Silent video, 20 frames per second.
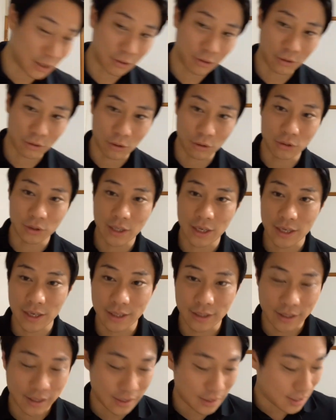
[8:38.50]
あの、徳田
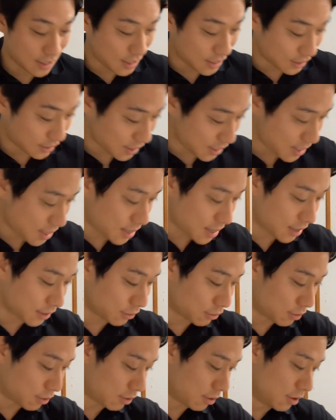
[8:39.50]
に出ていた、
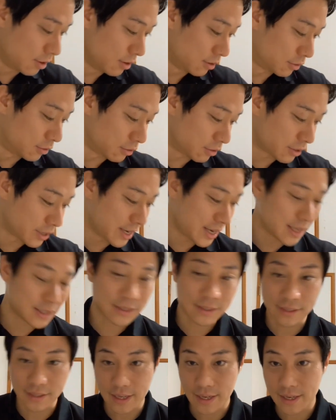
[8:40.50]
あの、古
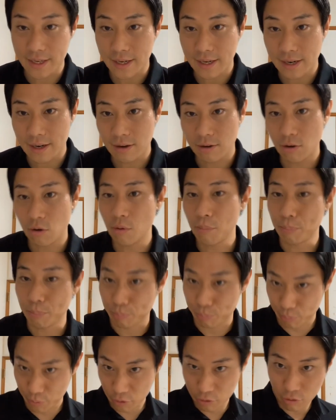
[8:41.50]
谷恒平
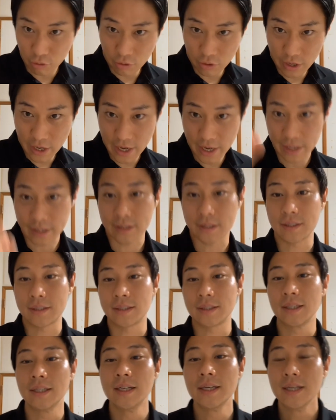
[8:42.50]
をぶっ壊
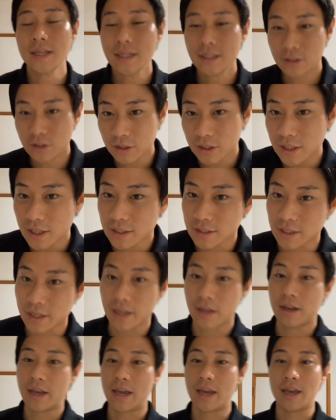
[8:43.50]
す。そしてです
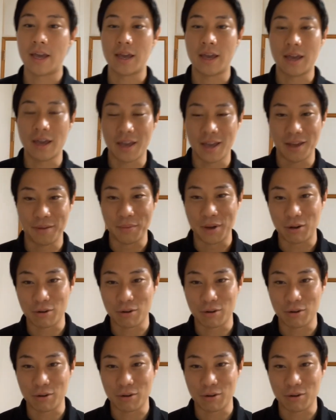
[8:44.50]
ね、えー、